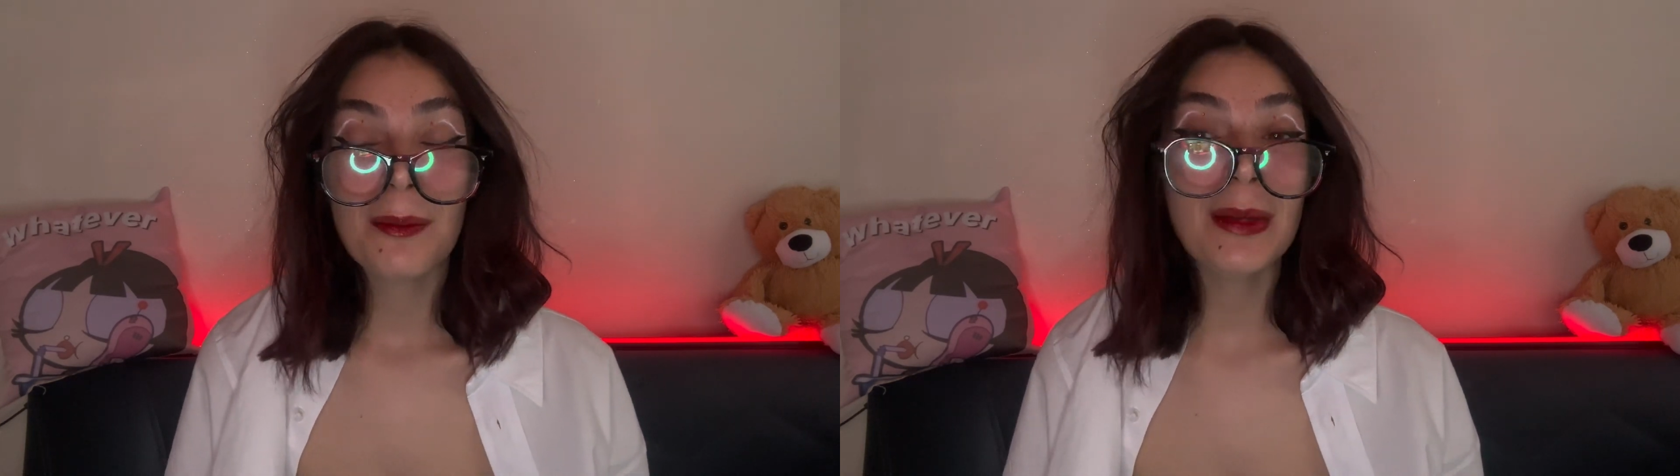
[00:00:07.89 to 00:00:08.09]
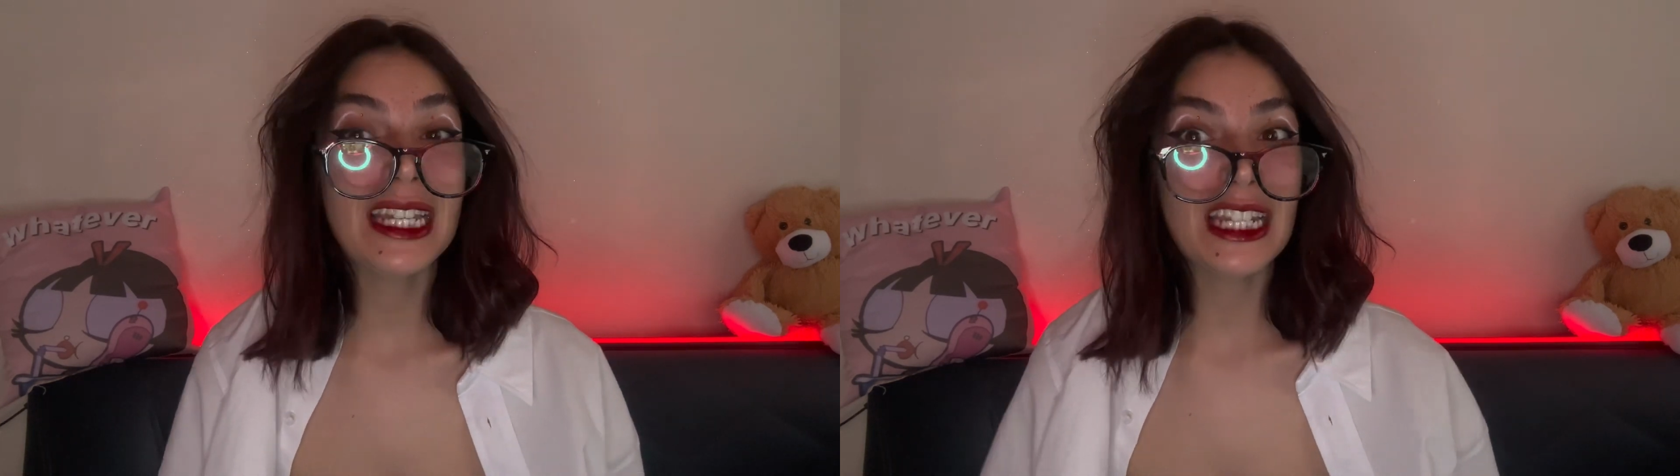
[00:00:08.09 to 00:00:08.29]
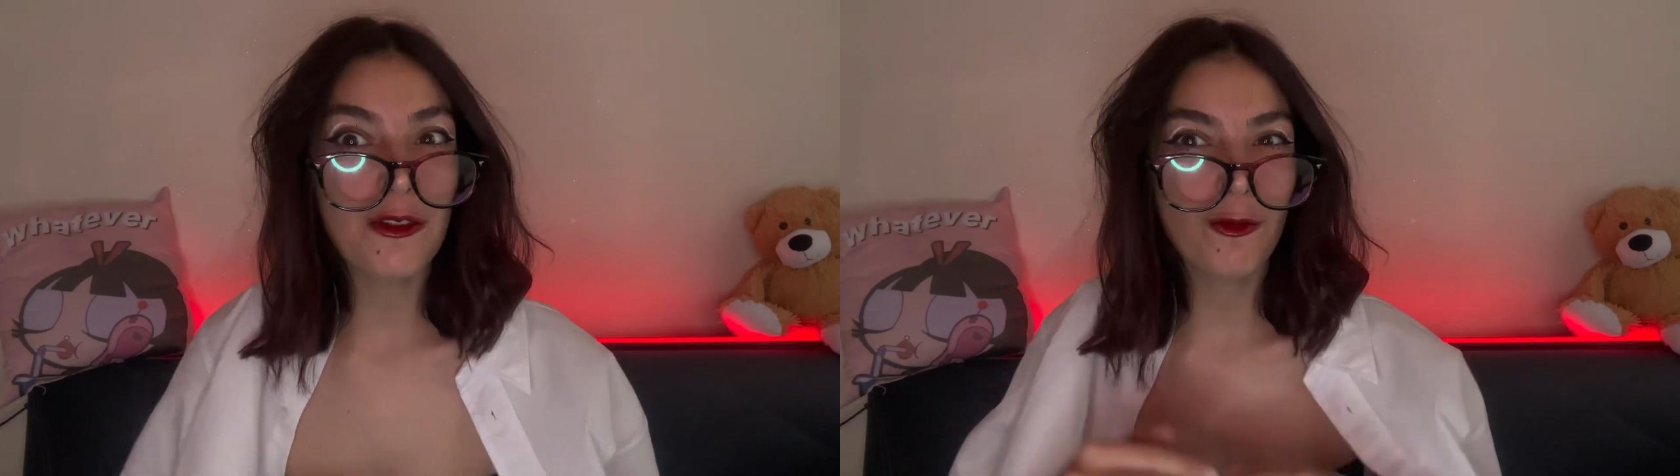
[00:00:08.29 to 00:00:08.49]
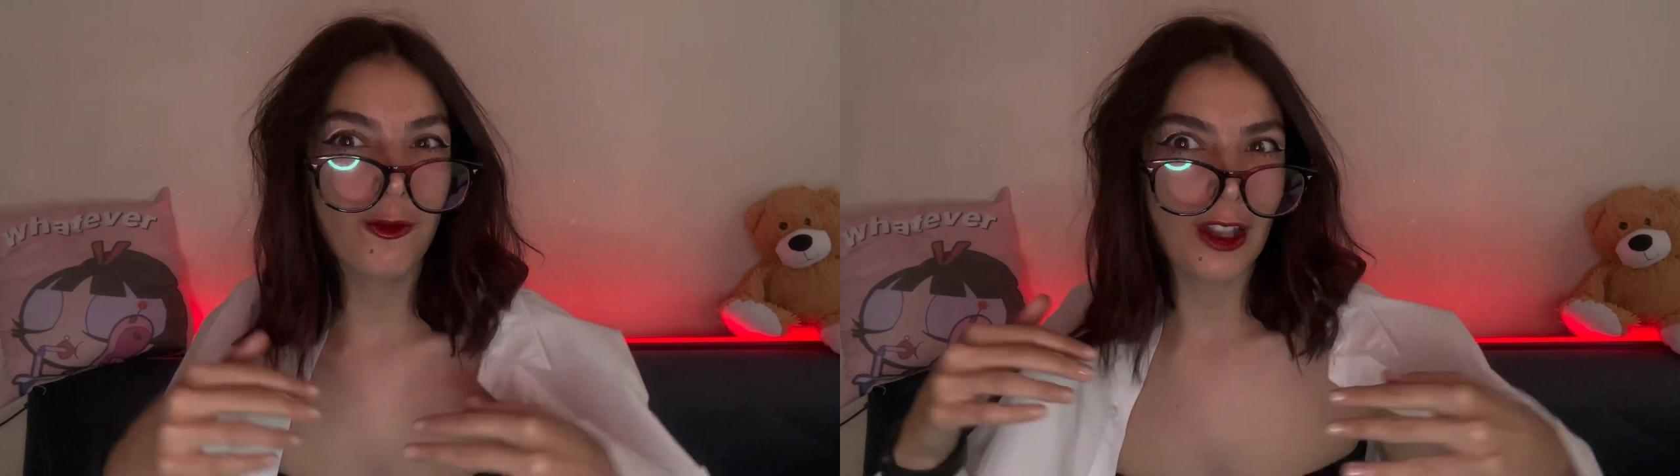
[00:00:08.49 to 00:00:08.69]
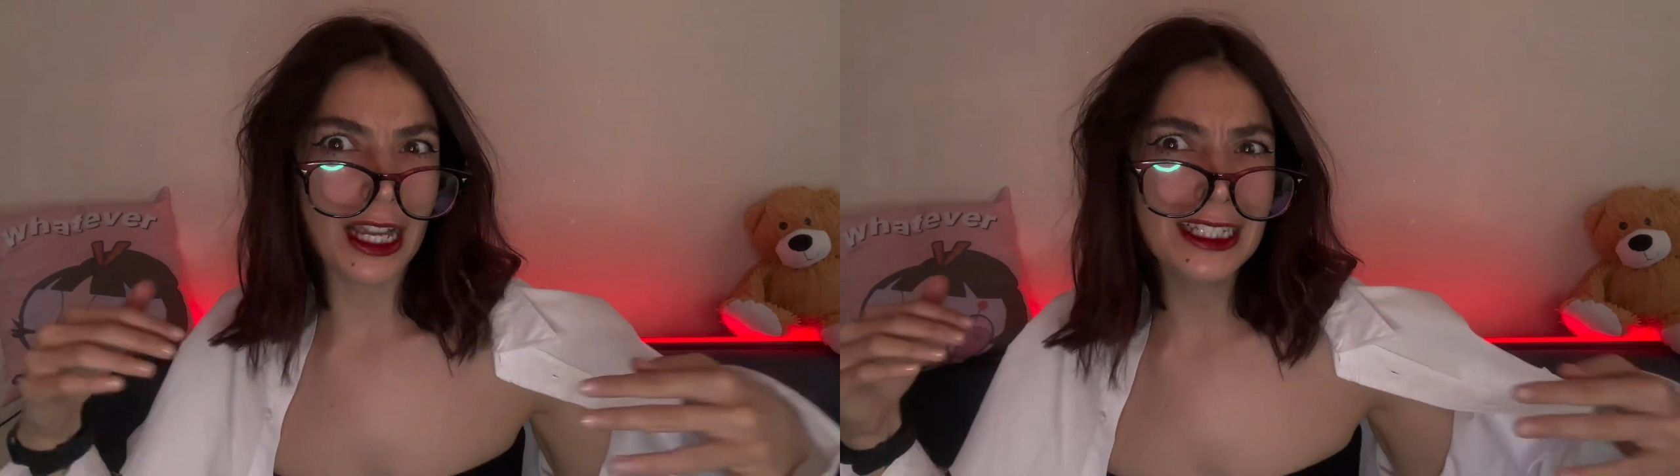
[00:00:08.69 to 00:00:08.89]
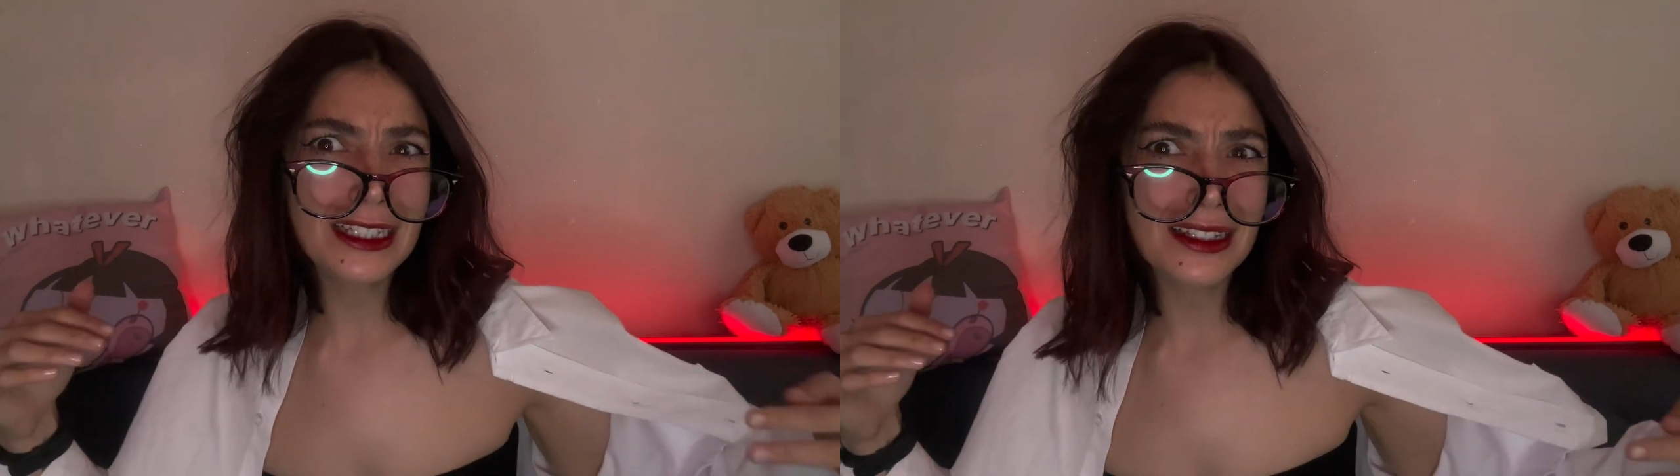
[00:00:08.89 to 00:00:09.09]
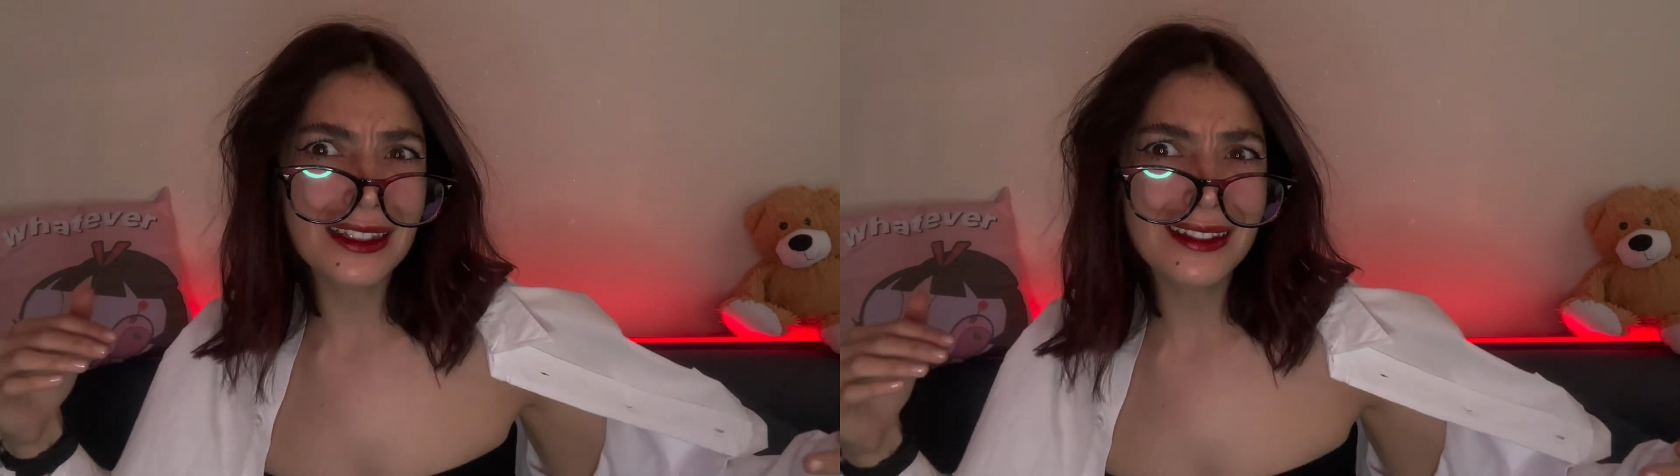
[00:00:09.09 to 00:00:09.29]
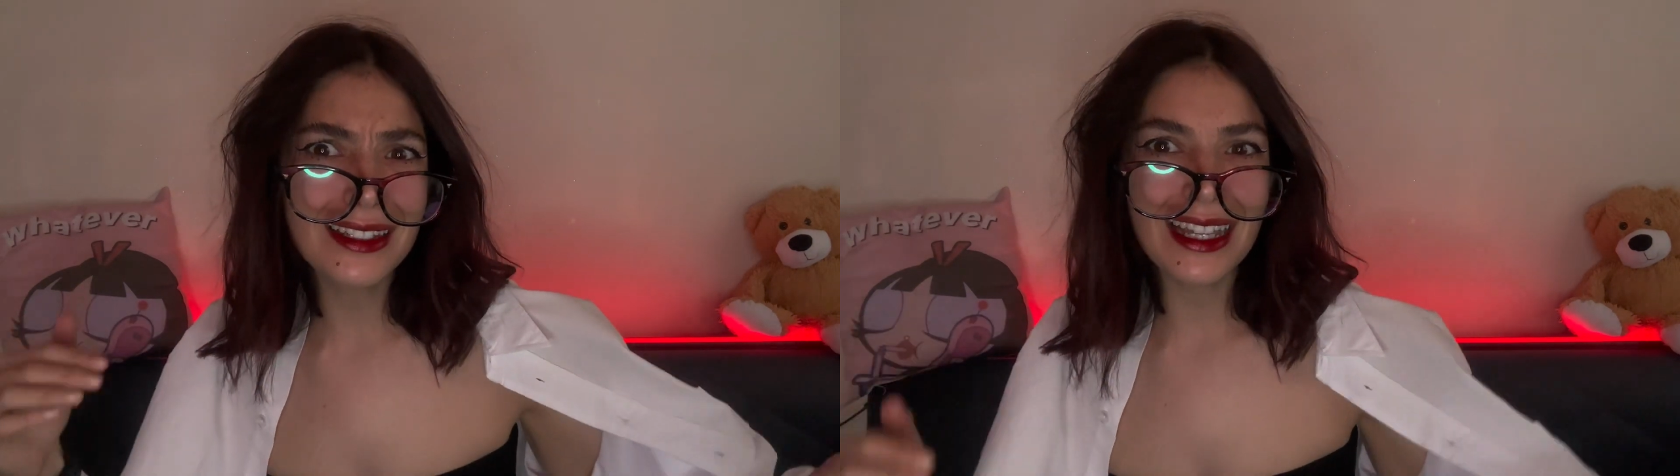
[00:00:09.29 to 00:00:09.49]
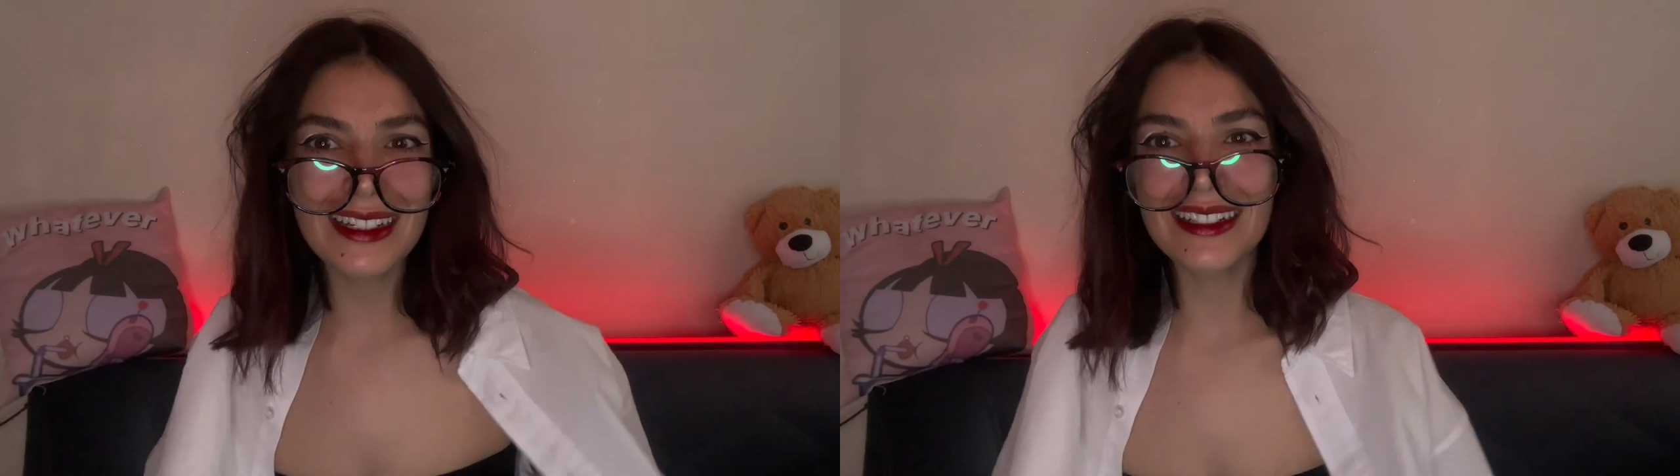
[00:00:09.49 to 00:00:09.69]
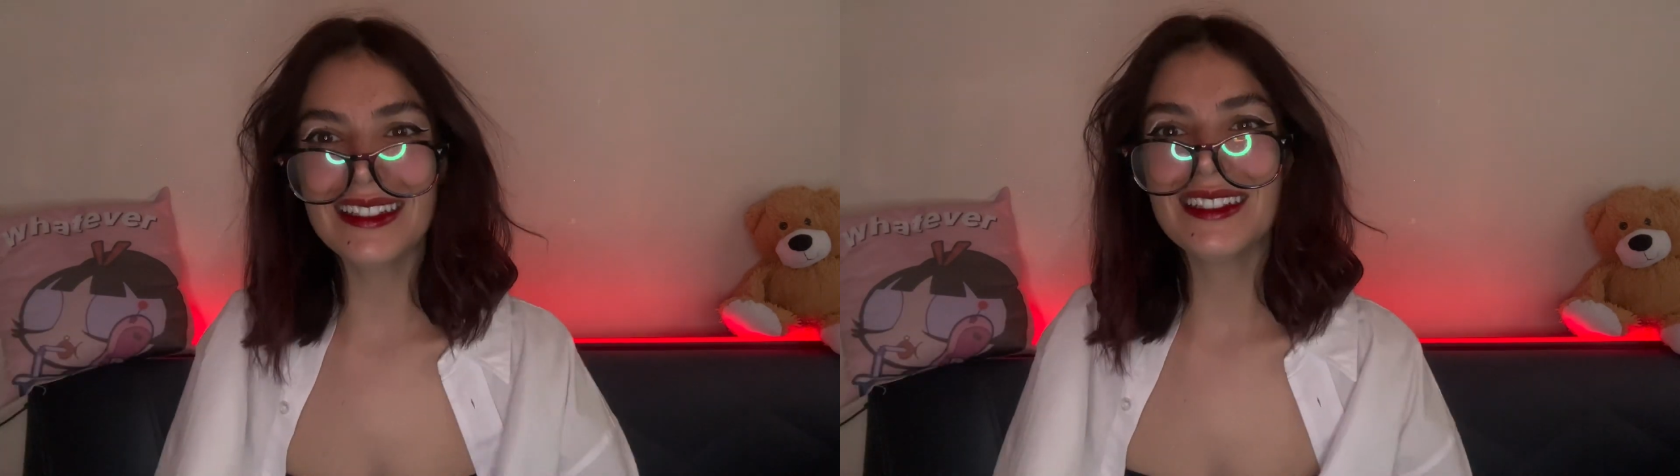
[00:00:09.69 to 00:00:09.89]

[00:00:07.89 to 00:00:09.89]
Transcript: being a flight attendant.